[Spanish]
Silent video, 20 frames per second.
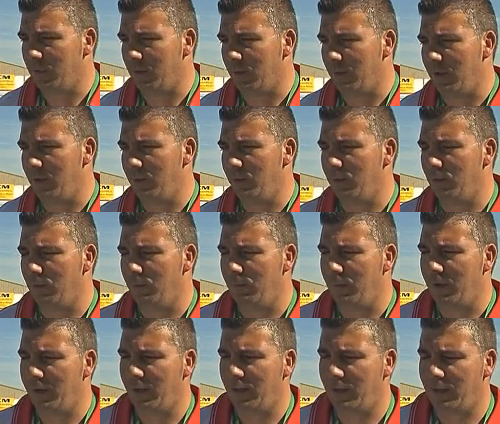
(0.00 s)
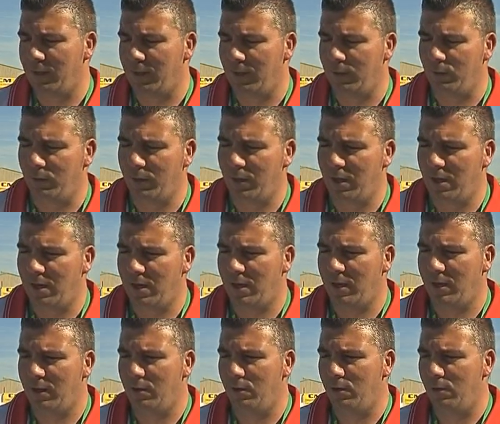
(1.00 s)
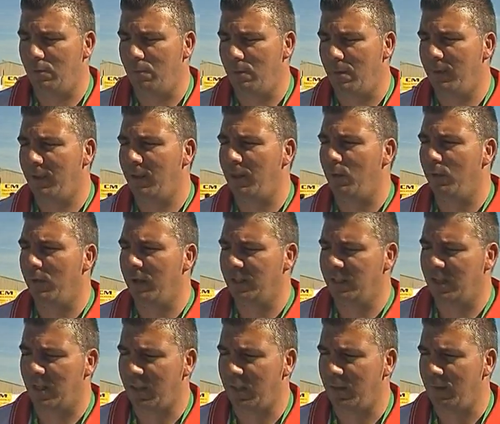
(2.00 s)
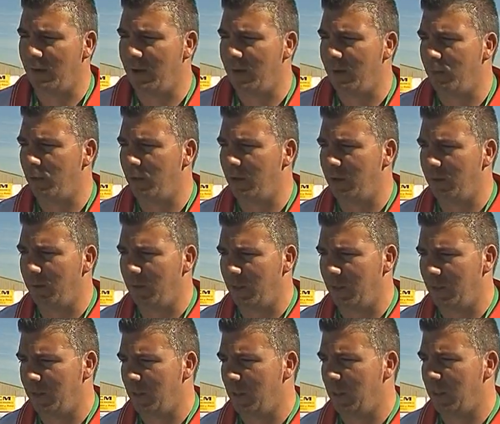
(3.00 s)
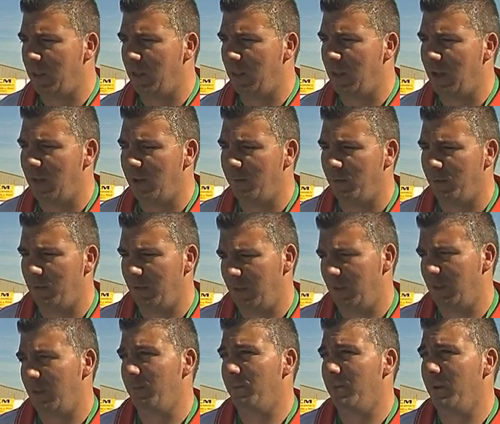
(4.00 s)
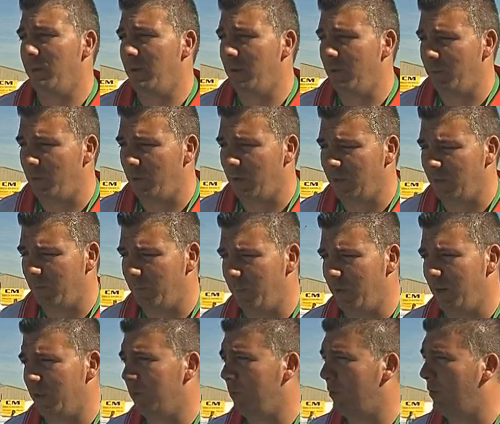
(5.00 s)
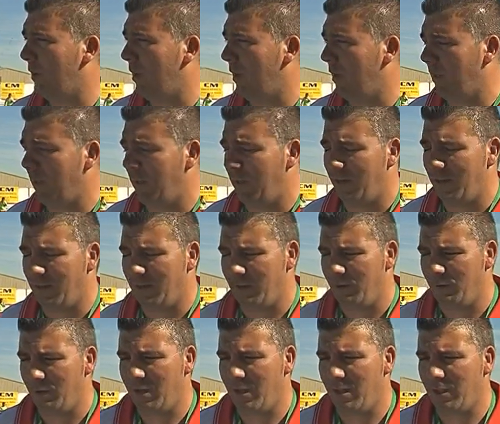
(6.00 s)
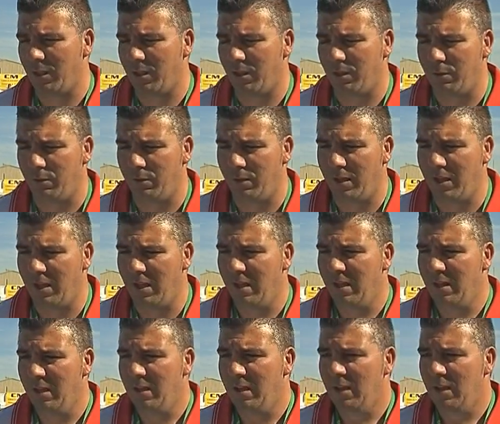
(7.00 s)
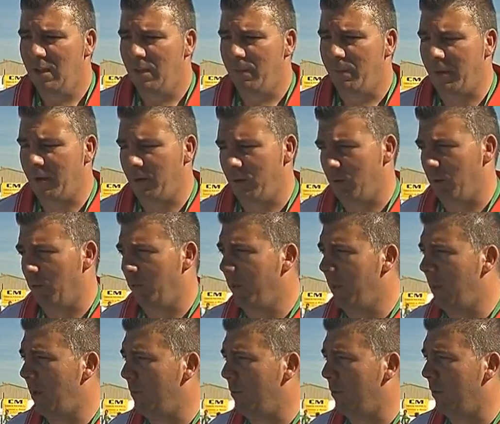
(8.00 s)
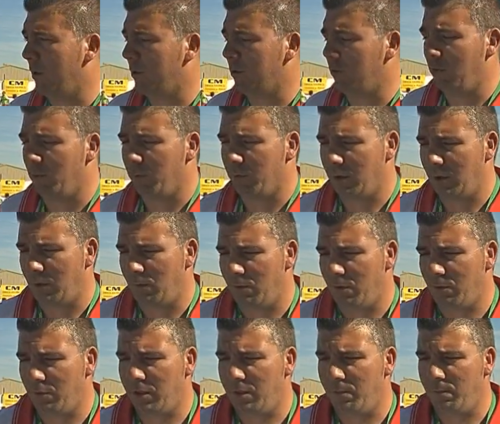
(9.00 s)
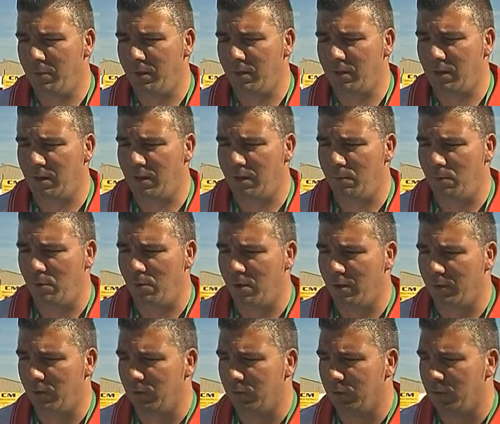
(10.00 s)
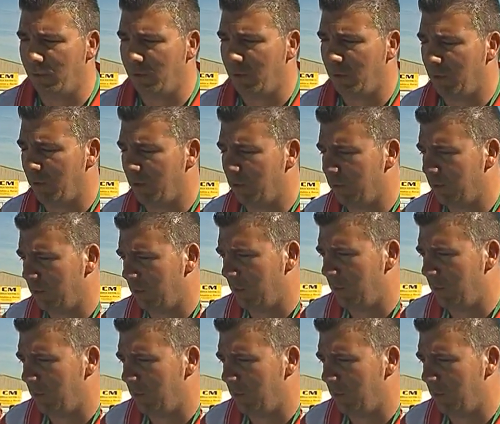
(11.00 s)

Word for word: trabajando con varias categorías y normalmente aunque ya así bajamos el nivel de intensidad, porque primero por la temperatura y la calor que hace esos días, pero no lo dejamos del todo porque luego siempre tenemos algún torneo que otro,